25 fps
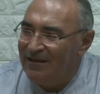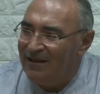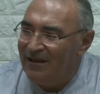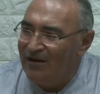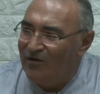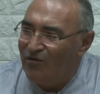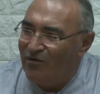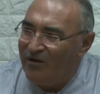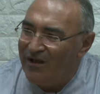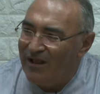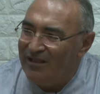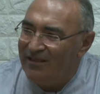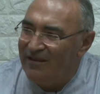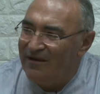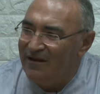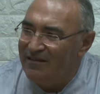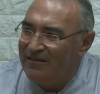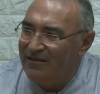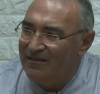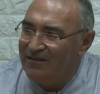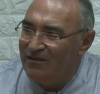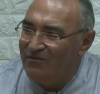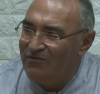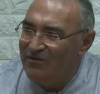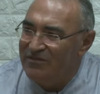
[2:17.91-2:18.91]
local de las
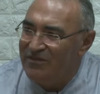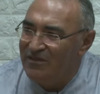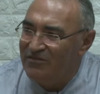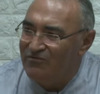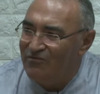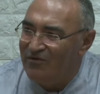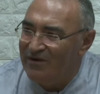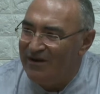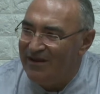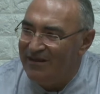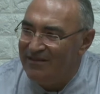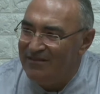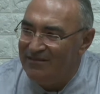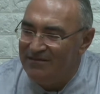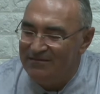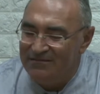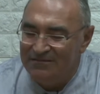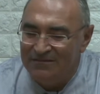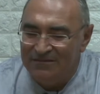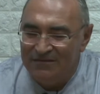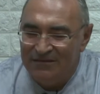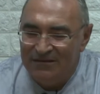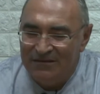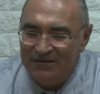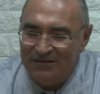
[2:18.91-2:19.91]
antiguas escuelas
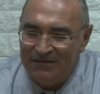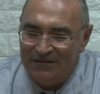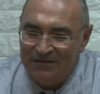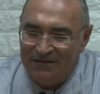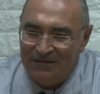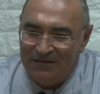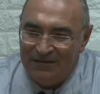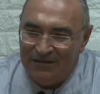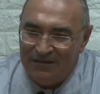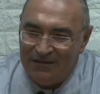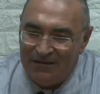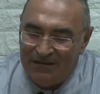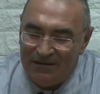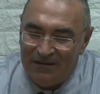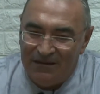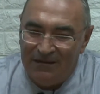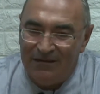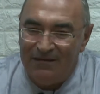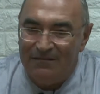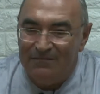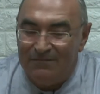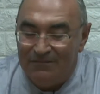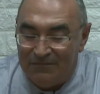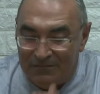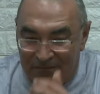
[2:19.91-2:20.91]

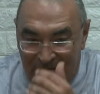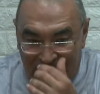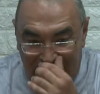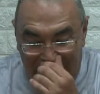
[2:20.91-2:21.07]
y